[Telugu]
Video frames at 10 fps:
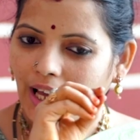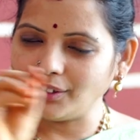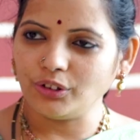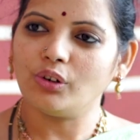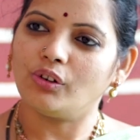
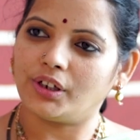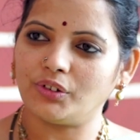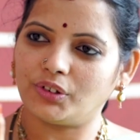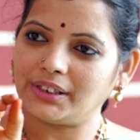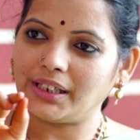అందులోనే
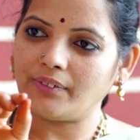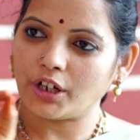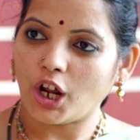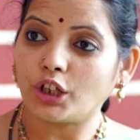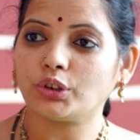ఉంటుంది
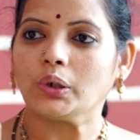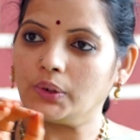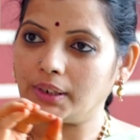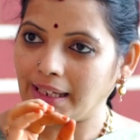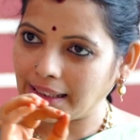నవరాత్రులు
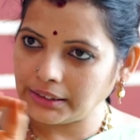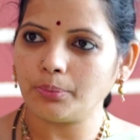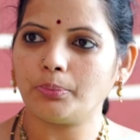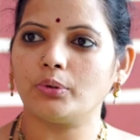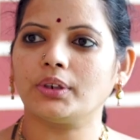
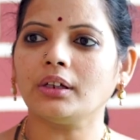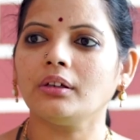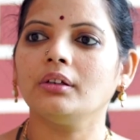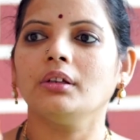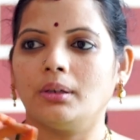రాత్రిపూట
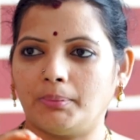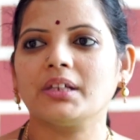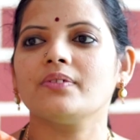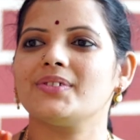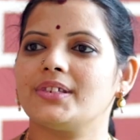
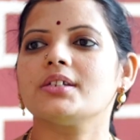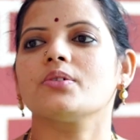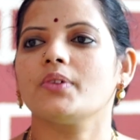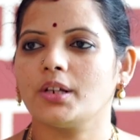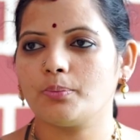మనకి
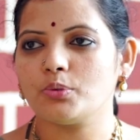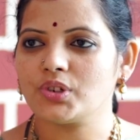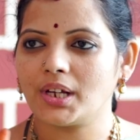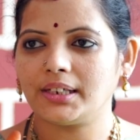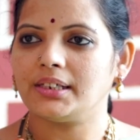విశేషమైన
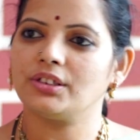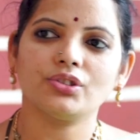పూజ అనేది